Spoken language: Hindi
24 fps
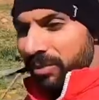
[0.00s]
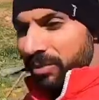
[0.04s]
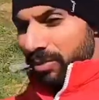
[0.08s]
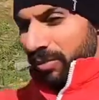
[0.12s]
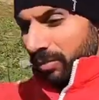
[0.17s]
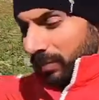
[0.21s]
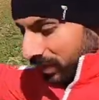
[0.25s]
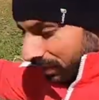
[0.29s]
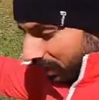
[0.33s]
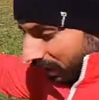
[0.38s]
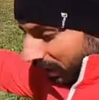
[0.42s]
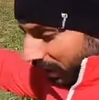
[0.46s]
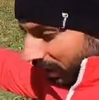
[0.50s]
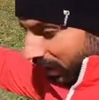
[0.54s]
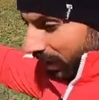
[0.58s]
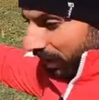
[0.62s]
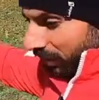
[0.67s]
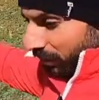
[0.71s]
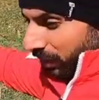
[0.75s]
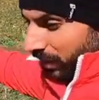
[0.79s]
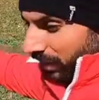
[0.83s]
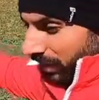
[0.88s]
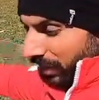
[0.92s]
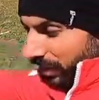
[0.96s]
मम्मी सुबह से
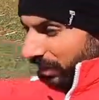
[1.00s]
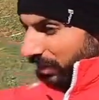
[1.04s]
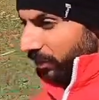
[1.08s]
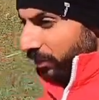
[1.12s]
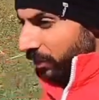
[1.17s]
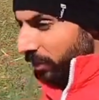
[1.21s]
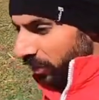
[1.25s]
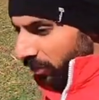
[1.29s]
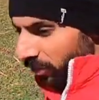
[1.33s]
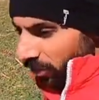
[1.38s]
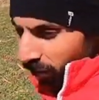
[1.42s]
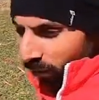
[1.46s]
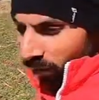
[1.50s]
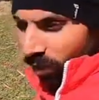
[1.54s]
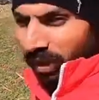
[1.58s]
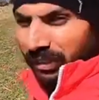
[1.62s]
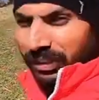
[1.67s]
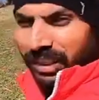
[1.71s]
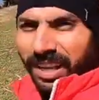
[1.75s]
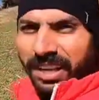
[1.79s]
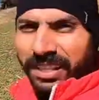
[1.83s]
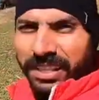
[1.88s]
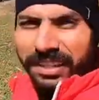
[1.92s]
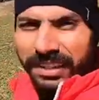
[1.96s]
खेत में गई है और मेरे को
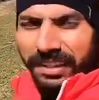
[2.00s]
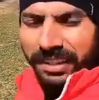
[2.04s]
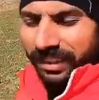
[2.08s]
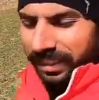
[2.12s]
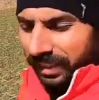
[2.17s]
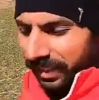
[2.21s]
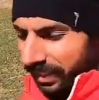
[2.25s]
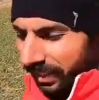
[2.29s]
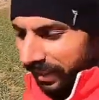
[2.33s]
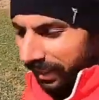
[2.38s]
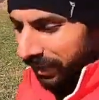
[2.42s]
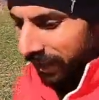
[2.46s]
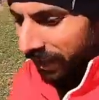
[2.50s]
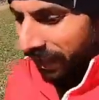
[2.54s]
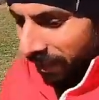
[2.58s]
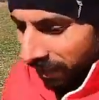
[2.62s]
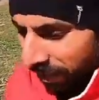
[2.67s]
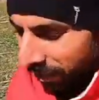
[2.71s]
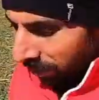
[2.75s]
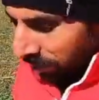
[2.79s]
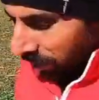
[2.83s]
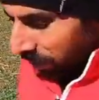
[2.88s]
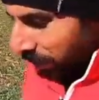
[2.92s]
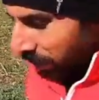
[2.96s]
बोला था आने के लिए
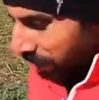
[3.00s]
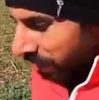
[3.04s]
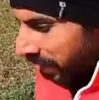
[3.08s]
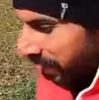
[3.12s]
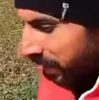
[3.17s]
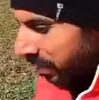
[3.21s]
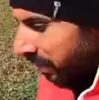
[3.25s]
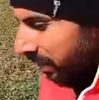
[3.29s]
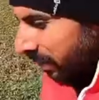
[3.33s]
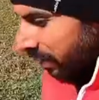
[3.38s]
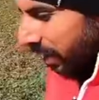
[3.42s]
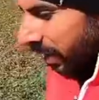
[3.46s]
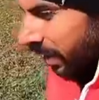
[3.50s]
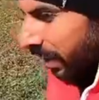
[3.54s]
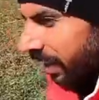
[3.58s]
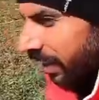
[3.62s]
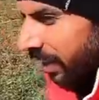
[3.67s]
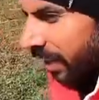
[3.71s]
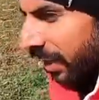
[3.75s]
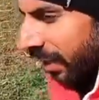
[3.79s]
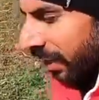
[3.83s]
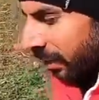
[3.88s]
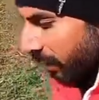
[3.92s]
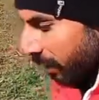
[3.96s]
और मैं
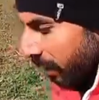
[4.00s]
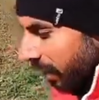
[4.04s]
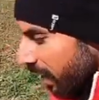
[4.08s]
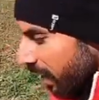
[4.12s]
साढ़े ग्यारह